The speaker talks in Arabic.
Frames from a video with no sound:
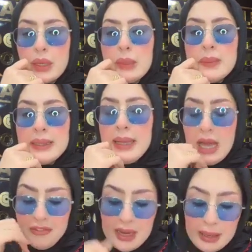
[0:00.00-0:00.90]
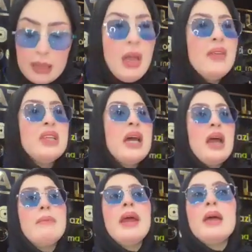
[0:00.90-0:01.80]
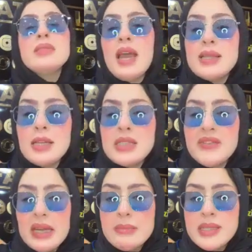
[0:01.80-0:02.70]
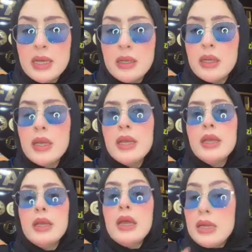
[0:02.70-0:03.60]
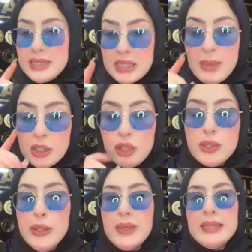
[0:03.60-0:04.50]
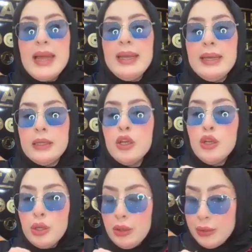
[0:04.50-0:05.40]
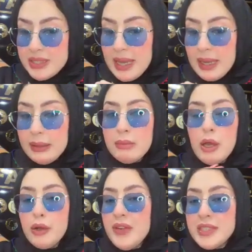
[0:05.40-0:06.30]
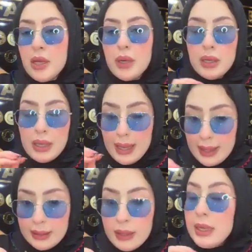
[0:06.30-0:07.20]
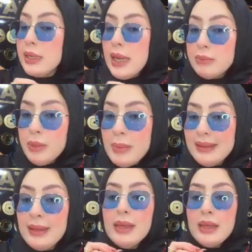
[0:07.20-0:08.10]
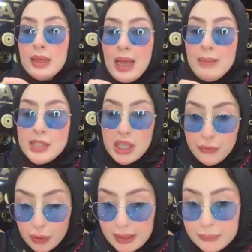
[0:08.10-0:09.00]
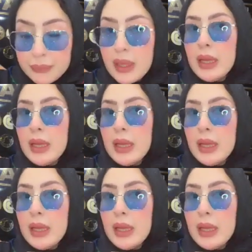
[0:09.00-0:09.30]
البنات اللي عارفه الارقام حافظي الارقام رقم تكازا 05 آه نسيت ما عطيتكمش العنوان ديال اكادير عنوان اكادير معروف حتى هو اكادير حي محمدي اقامه ايفولكي